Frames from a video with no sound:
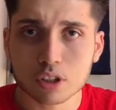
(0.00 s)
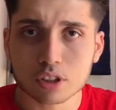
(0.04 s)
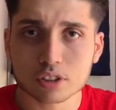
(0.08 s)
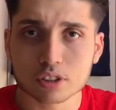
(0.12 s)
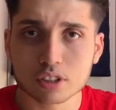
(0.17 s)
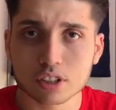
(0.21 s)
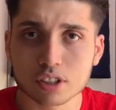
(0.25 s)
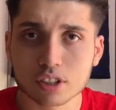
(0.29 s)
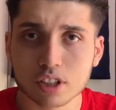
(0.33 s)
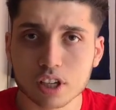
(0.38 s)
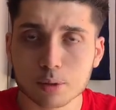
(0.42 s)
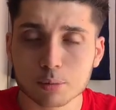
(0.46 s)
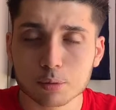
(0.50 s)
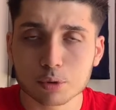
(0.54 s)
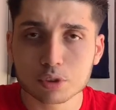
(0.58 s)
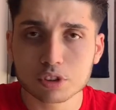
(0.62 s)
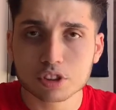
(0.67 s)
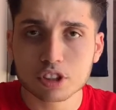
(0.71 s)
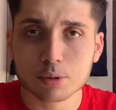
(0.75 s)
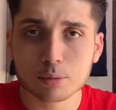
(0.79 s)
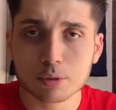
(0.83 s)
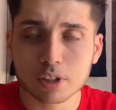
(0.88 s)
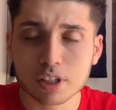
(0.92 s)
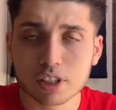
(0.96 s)
C'était
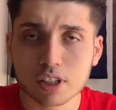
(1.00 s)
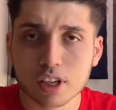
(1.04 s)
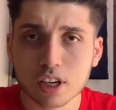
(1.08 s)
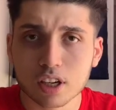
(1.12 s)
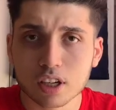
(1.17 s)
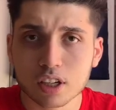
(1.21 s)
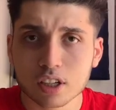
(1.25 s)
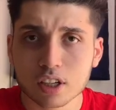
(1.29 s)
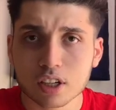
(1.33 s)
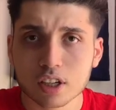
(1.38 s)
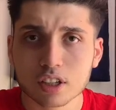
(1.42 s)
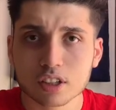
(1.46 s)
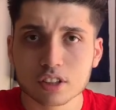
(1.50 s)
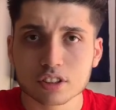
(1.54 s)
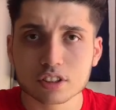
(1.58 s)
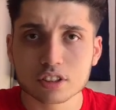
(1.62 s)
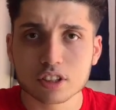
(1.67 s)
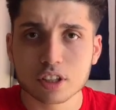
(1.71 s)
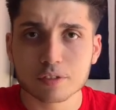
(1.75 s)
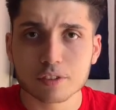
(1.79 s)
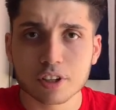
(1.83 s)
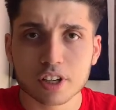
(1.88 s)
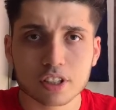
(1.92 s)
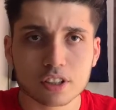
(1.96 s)
impossible. Et là, ça
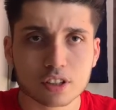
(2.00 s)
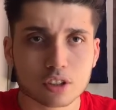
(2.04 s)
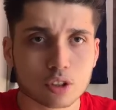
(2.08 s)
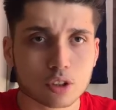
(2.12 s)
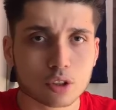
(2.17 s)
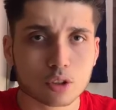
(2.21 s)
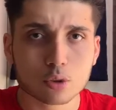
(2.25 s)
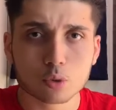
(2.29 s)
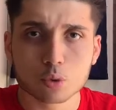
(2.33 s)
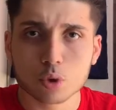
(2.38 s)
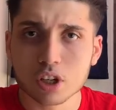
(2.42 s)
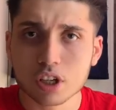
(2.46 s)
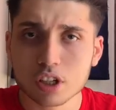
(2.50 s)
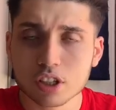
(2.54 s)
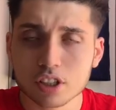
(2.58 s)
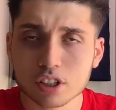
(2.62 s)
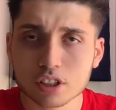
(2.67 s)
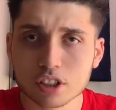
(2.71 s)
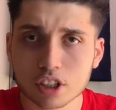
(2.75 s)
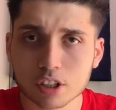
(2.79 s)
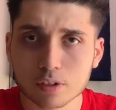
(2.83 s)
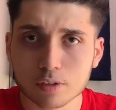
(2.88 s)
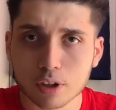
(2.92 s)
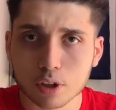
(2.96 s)
va être euh, Walid
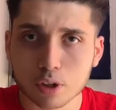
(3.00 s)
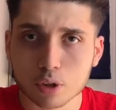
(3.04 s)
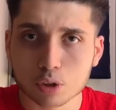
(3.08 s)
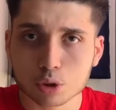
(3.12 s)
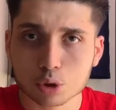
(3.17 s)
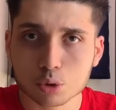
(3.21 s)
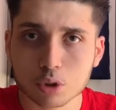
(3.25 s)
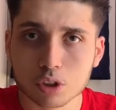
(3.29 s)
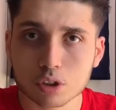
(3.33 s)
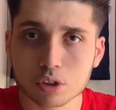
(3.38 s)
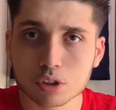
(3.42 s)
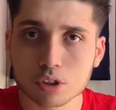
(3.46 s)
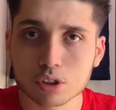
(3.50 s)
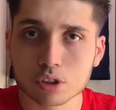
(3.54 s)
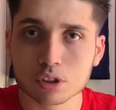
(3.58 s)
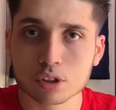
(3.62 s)
qui va rejoindre,